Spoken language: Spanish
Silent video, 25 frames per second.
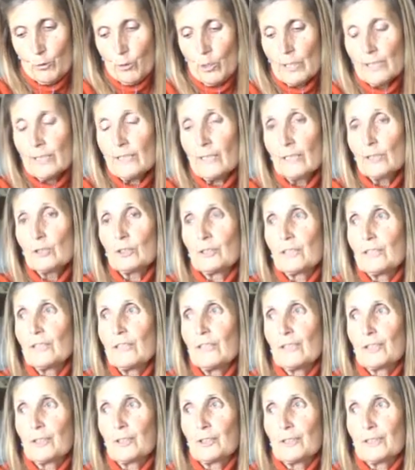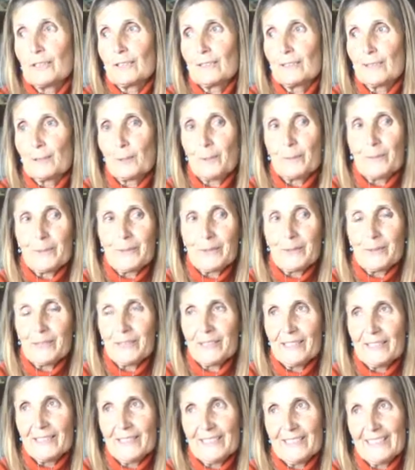Pero yo ahí te lo tendría que contestar como
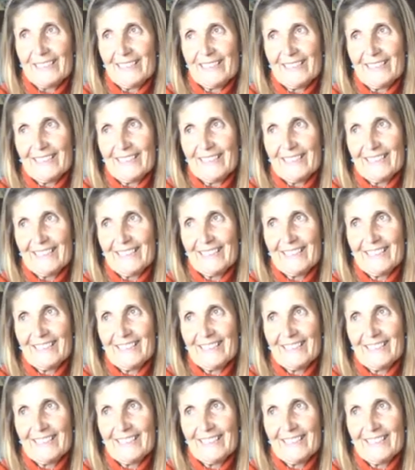docente.